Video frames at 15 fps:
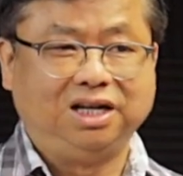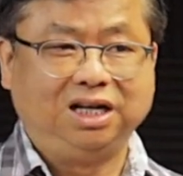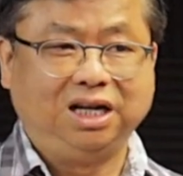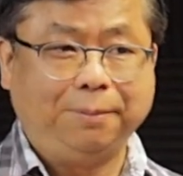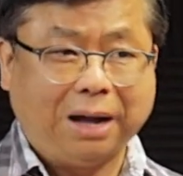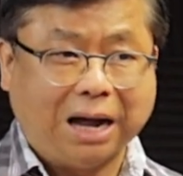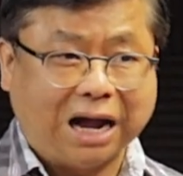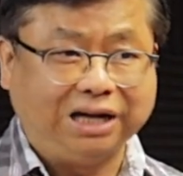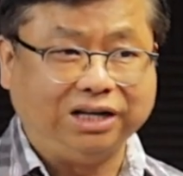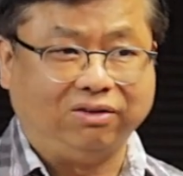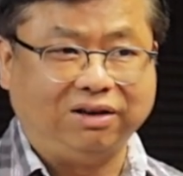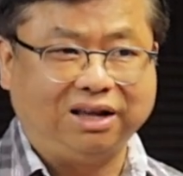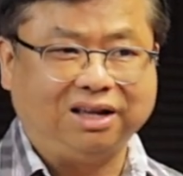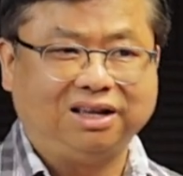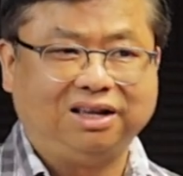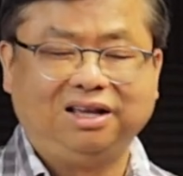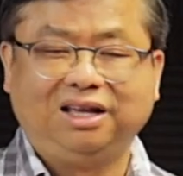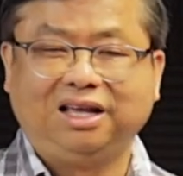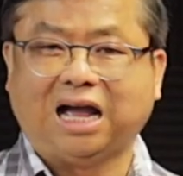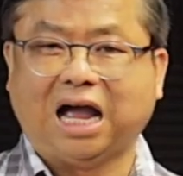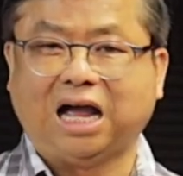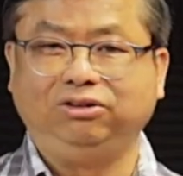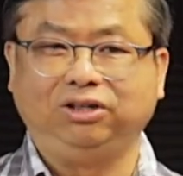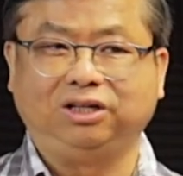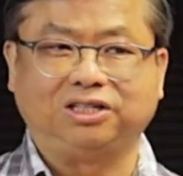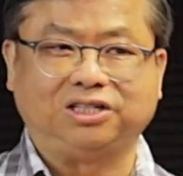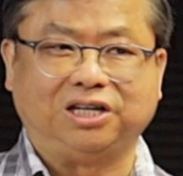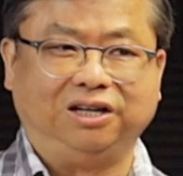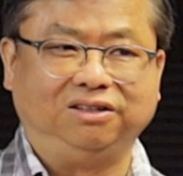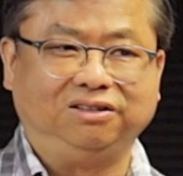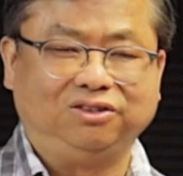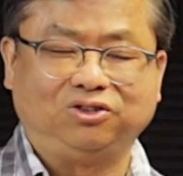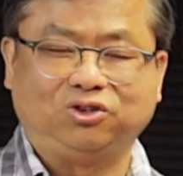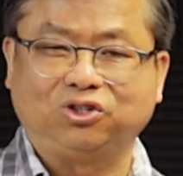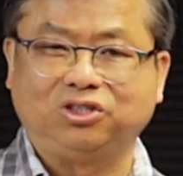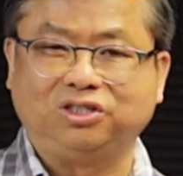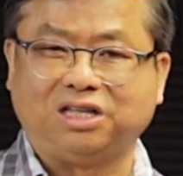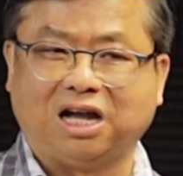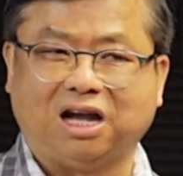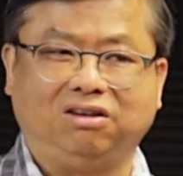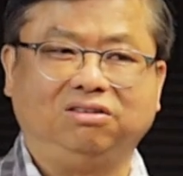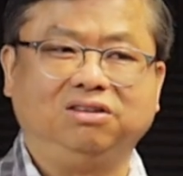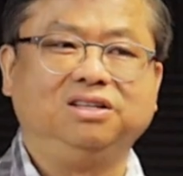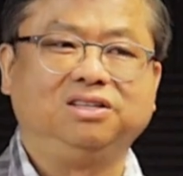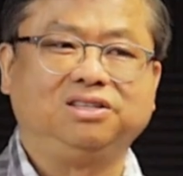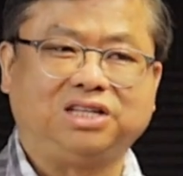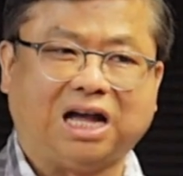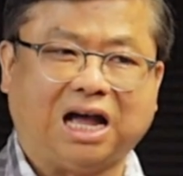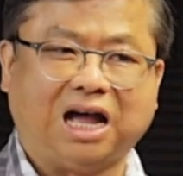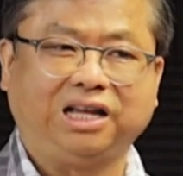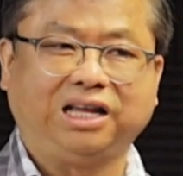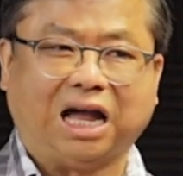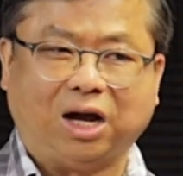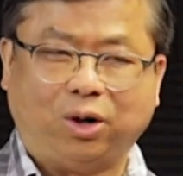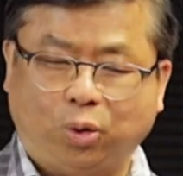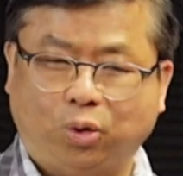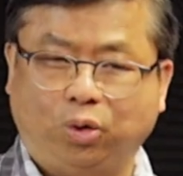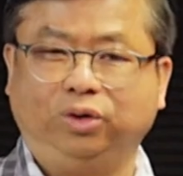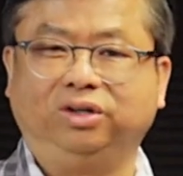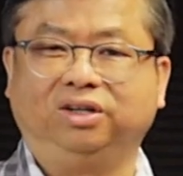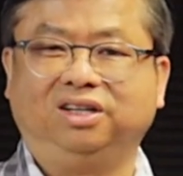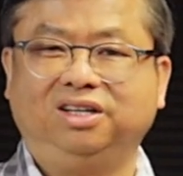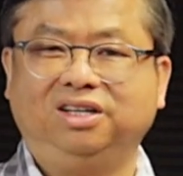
那么还有呢，还有一个城就是叫查雅魂，